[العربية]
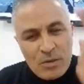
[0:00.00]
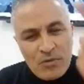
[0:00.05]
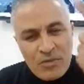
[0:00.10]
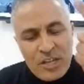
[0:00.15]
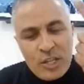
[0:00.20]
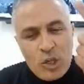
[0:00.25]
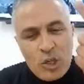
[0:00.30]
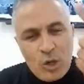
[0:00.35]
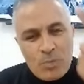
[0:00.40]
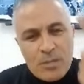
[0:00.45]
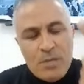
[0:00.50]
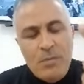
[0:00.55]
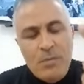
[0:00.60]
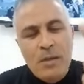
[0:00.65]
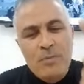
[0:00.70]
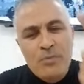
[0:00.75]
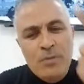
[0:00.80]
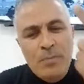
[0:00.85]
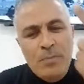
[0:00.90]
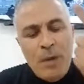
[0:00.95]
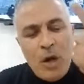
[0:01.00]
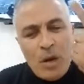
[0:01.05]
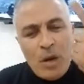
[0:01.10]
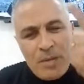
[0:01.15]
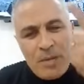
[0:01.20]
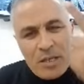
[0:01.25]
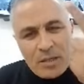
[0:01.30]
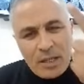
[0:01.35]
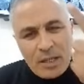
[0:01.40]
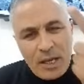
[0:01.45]
فيديو ب
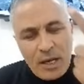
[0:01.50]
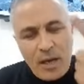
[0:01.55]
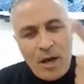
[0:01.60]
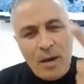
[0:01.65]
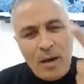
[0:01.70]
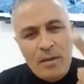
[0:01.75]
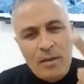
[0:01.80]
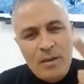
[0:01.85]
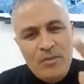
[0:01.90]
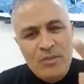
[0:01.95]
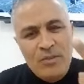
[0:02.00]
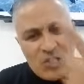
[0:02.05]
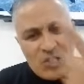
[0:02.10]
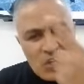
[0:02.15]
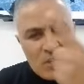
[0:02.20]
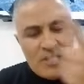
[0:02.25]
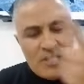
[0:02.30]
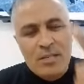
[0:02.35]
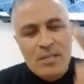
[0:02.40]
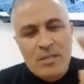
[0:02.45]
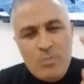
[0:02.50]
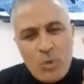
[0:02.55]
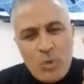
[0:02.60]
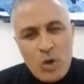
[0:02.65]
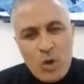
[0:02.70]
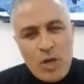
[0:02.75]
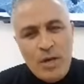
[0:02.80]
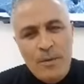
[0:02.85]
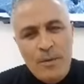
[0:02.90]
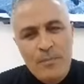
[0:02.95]
47 دقيقه في الجلسه
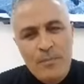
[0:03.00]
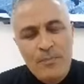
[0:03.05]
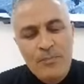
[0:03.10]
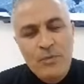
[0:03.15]
سمعوه